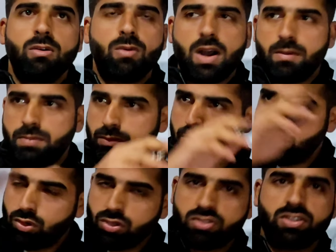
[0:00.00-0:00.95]
वहाँ पे
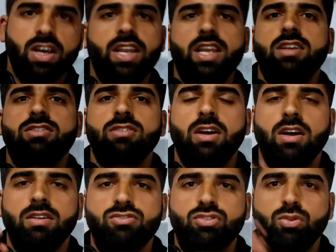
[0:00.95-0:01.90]
बहुत सारे
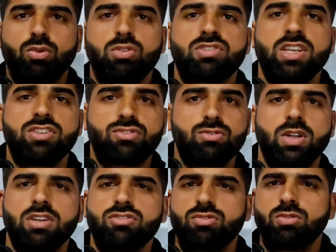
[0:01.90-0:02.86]
स्कूल्स के
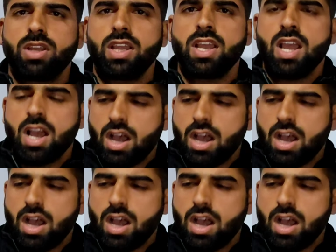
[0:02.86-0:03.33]
स्टूडेंट्स होंगे